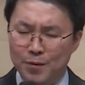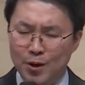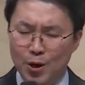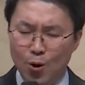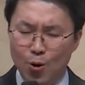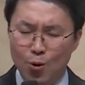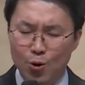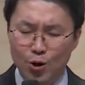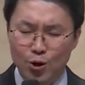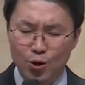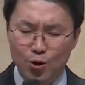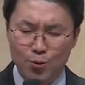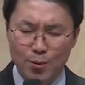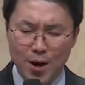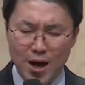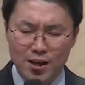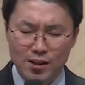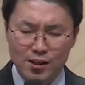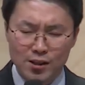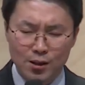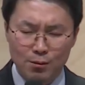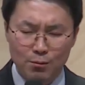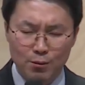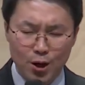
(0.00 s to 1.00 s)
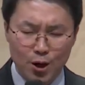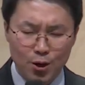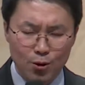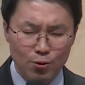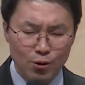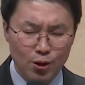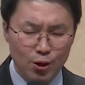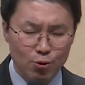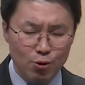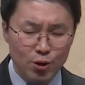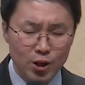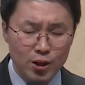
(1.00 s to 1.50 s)
올해도 말씀
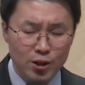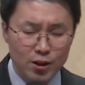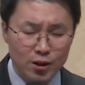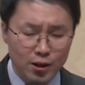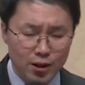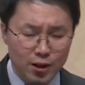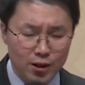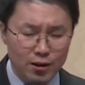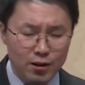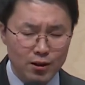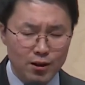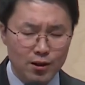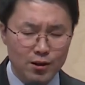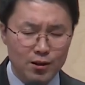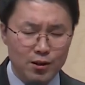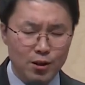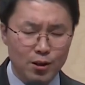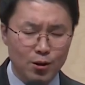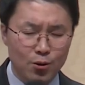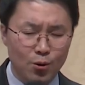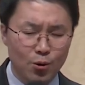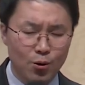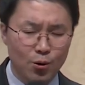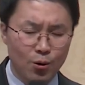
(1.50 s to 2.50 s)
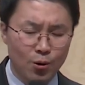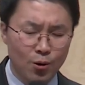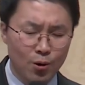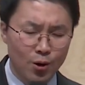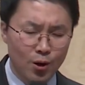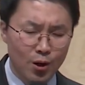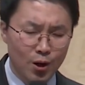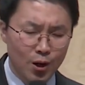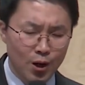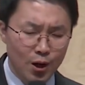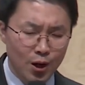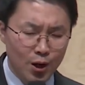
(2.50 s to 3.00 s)
가운데 우리를 일으키시고
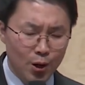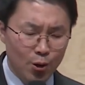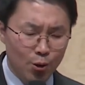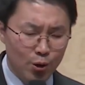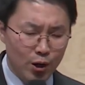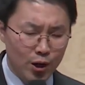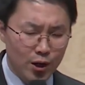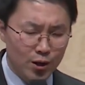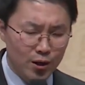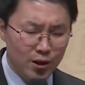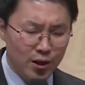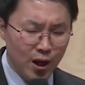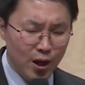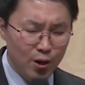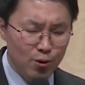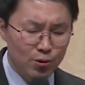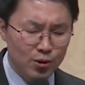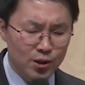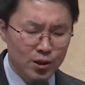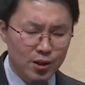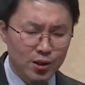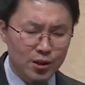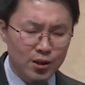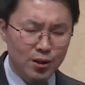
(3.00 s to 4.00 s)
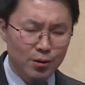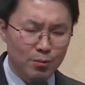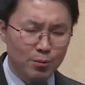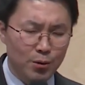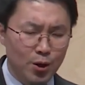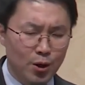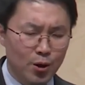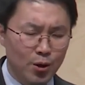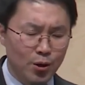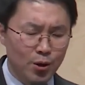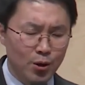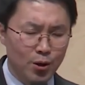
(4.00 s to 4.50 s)
우리를
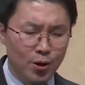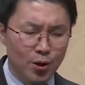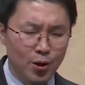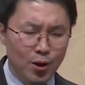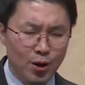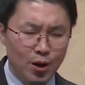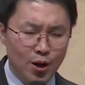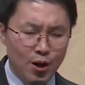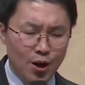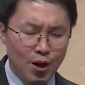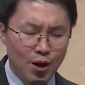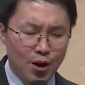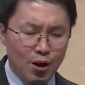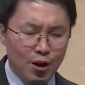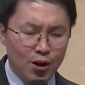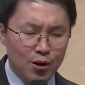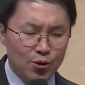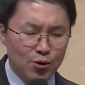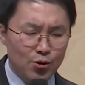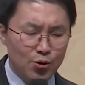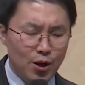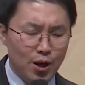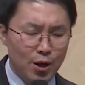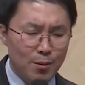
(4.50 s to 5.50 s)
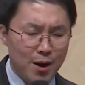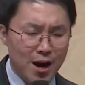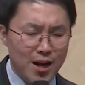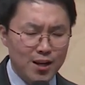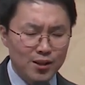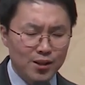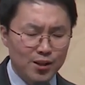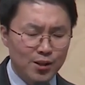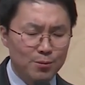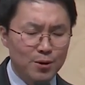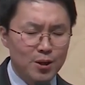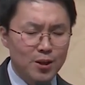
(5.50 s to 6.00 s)
깨우치시며 주의
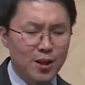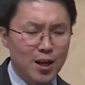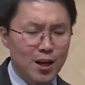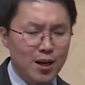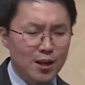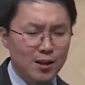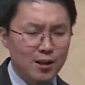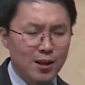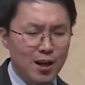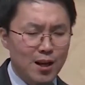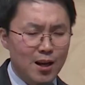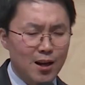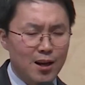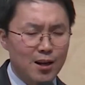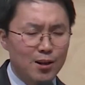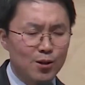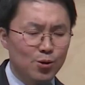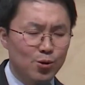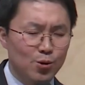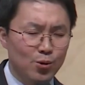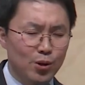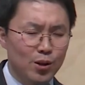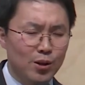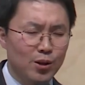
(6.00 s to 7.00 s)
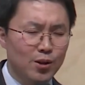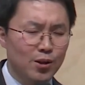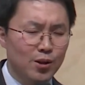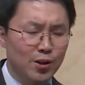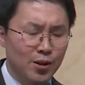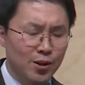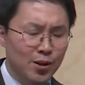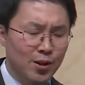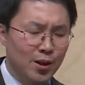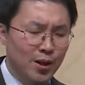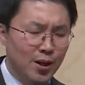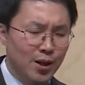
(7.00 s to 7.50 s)
말씀을 따라 살아갈 수
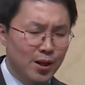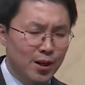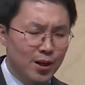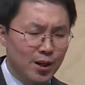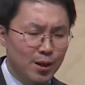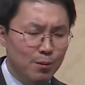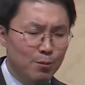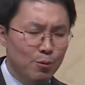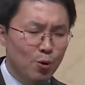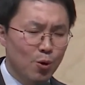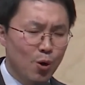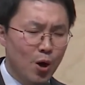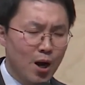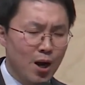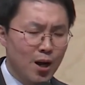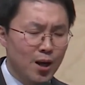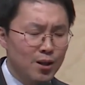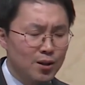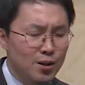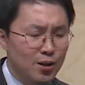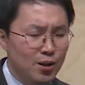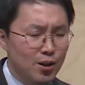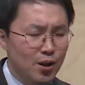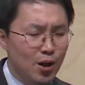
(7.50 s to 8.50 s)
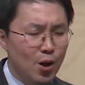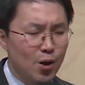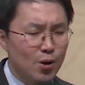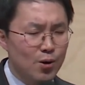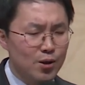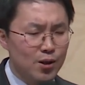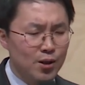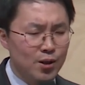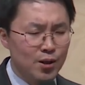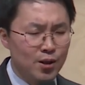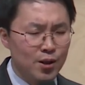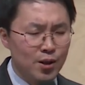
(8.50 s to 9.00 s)
있는 힘과
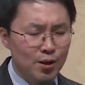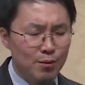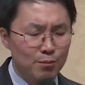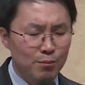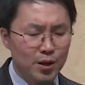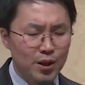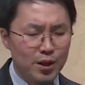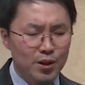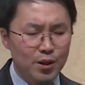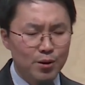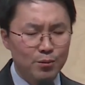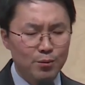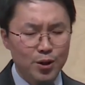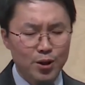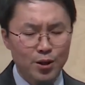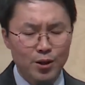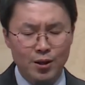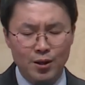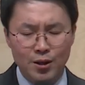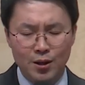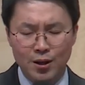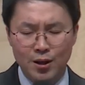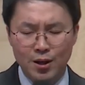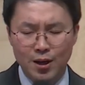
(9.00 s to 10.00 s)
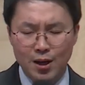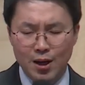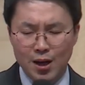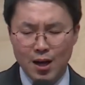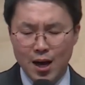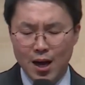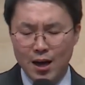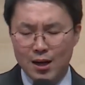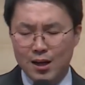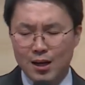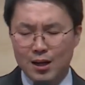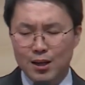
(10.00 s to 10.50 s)
능력을
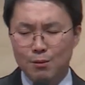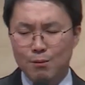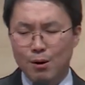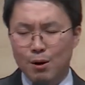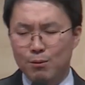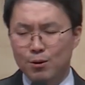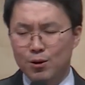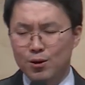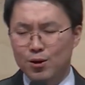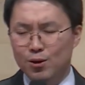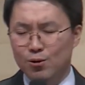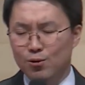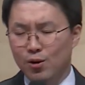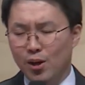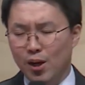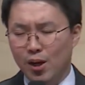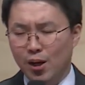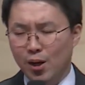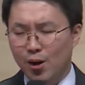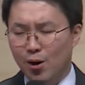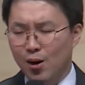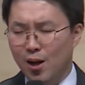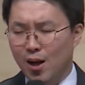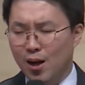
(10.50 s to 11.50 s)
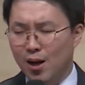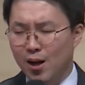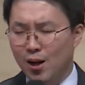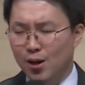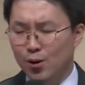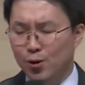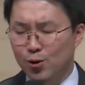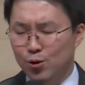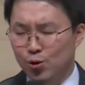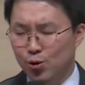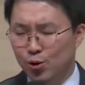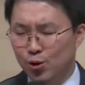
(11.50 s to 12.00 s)
믿음을 하나님 아버지 우리에게
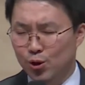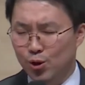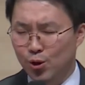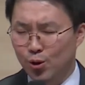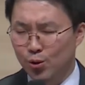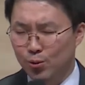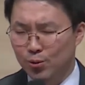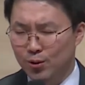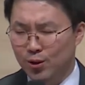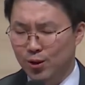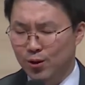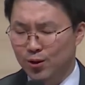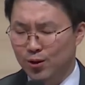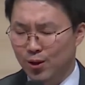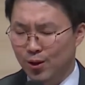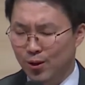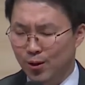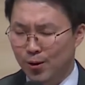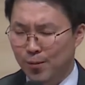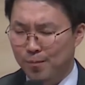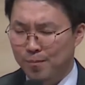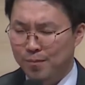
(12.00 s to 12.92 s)
허락하여 주시옵소서